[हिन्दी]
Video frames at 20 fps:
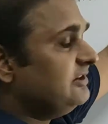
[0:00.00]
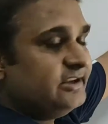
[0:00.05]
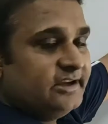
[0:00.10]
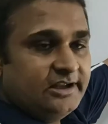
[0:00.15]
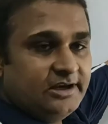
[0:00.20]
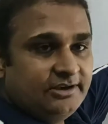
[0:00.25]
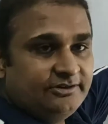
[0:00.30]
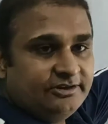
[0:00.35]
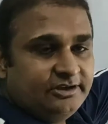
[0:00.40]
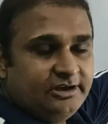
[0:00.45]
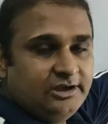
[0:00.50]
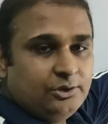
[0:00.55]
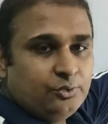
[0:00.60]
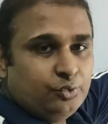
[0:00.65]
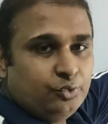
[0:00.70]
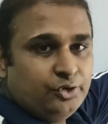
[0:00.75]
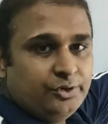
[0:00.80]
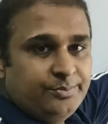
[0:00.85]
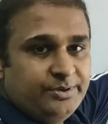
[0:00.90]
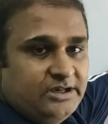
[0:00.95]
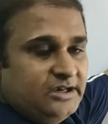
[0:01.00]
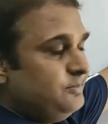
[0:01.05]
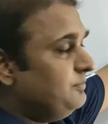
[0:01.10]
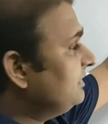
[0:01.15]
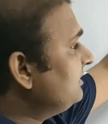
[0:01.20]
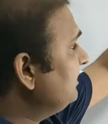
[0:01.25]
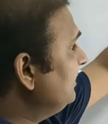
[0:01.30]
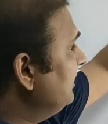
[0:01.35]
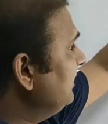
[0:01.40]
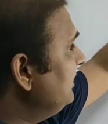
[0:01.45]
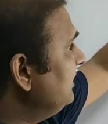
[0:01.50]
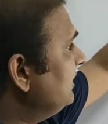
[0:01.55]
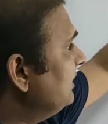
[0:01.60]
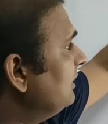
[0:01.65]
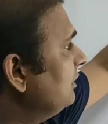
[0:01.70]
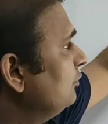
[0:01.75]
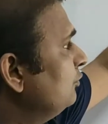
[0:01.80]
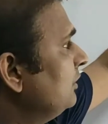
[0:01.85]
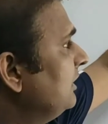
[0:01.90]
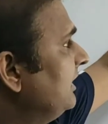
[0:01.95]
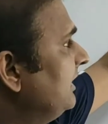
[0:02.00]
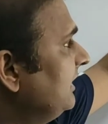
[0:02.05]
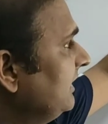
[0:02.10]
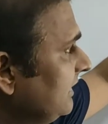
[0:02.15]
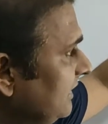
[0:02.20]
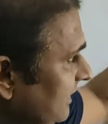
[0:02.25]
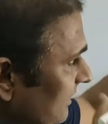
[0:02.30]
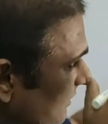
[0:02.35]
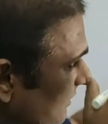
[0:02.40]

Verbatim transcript: इंटीग्रेशन है कोई भी लिमिट नहीं लगा हुआ है